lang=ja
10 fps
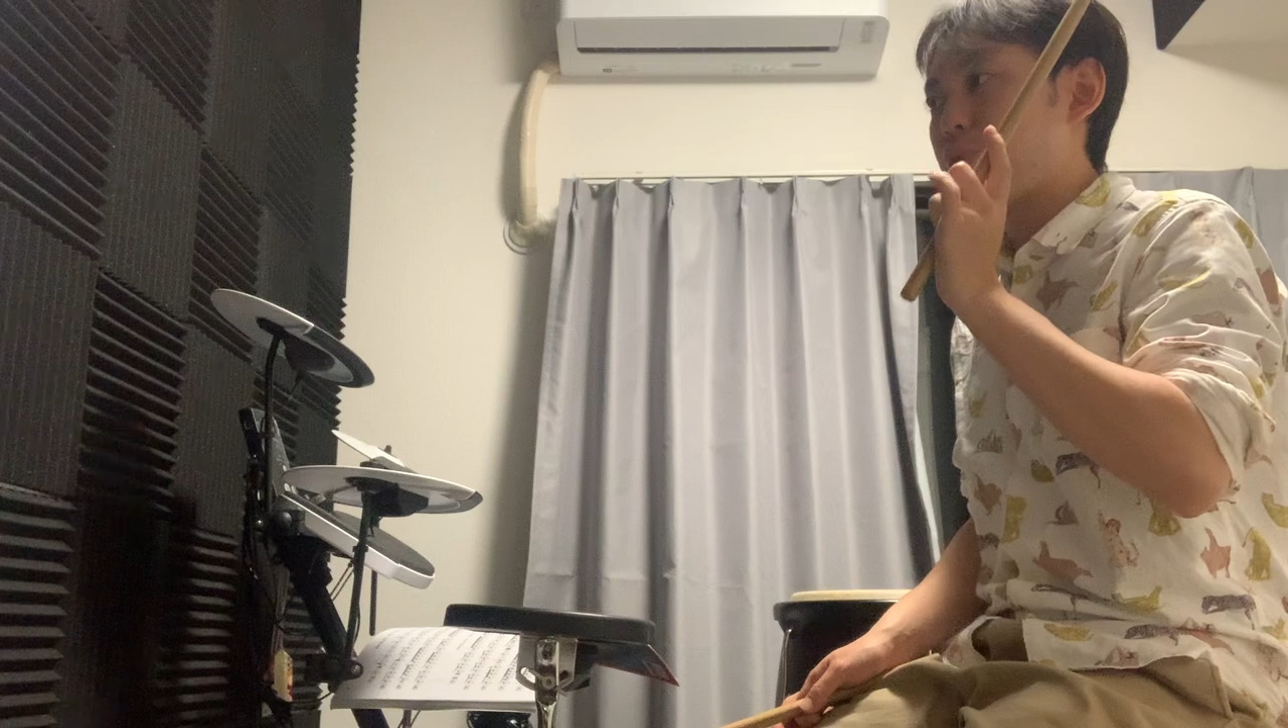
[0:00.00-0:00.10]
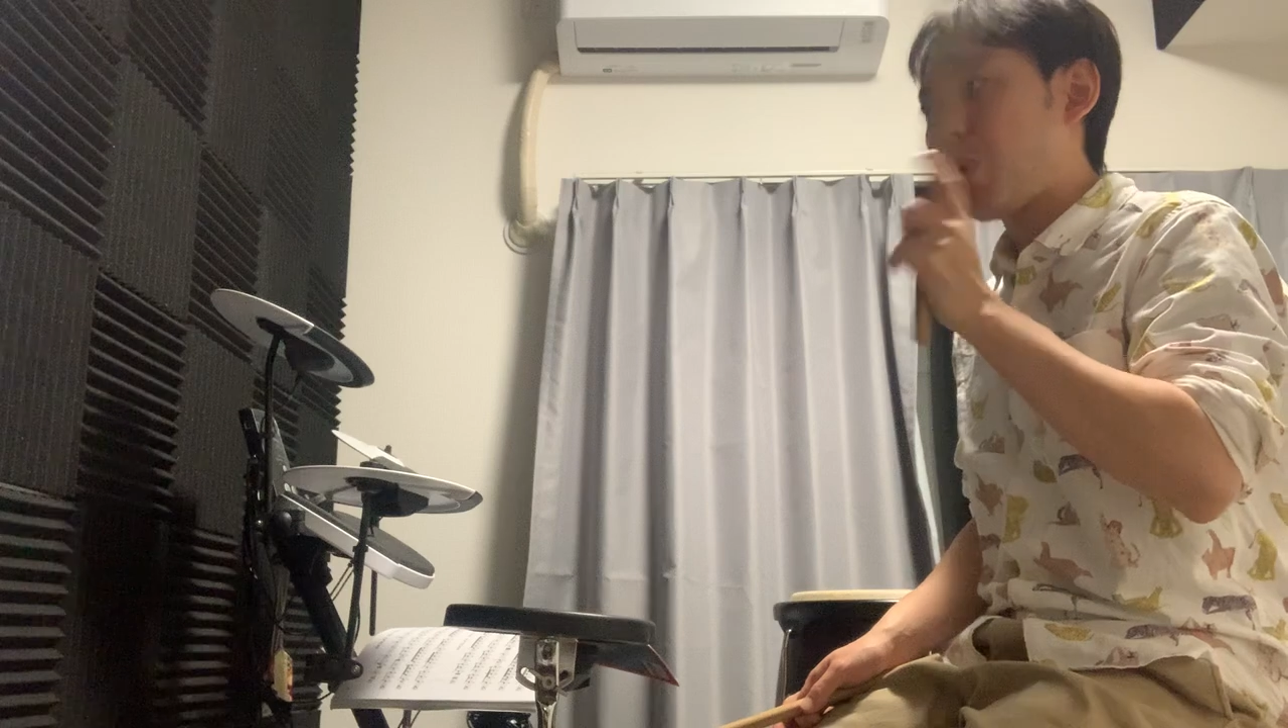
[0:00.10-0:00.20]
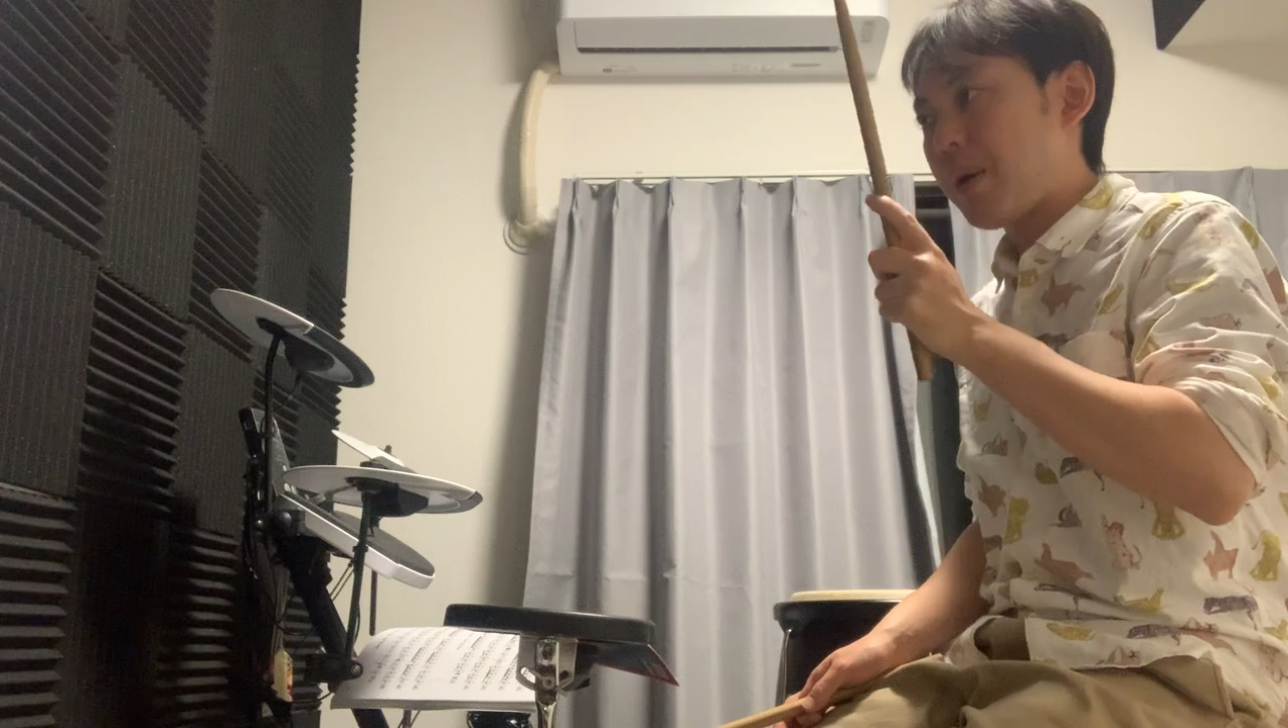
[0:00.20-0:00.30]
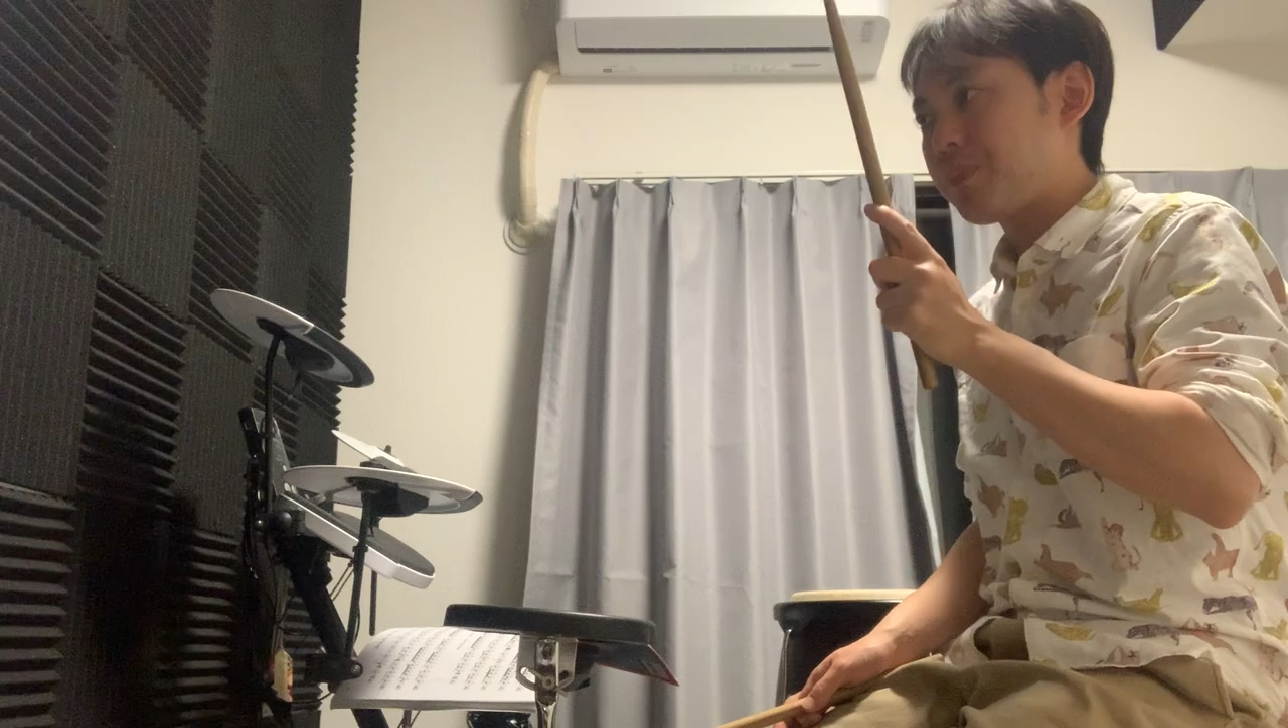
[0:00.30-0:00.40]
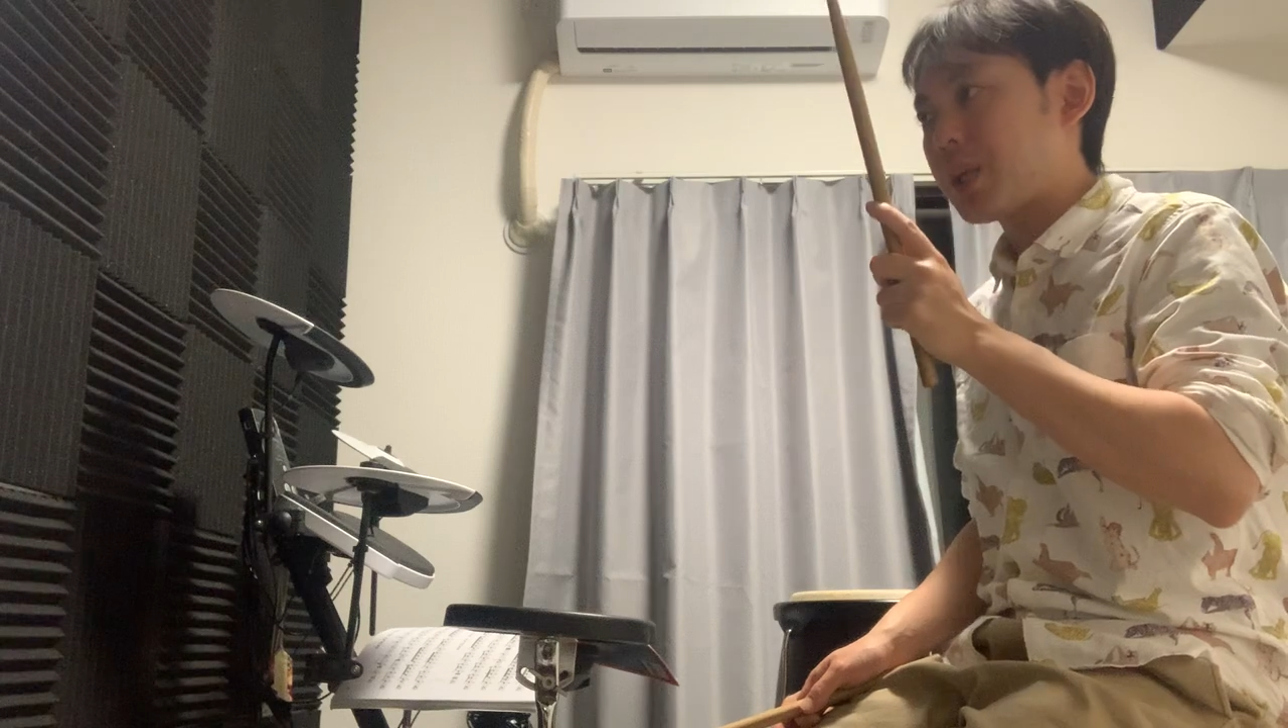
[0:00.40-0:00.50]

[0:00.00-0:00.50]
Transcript: 1っ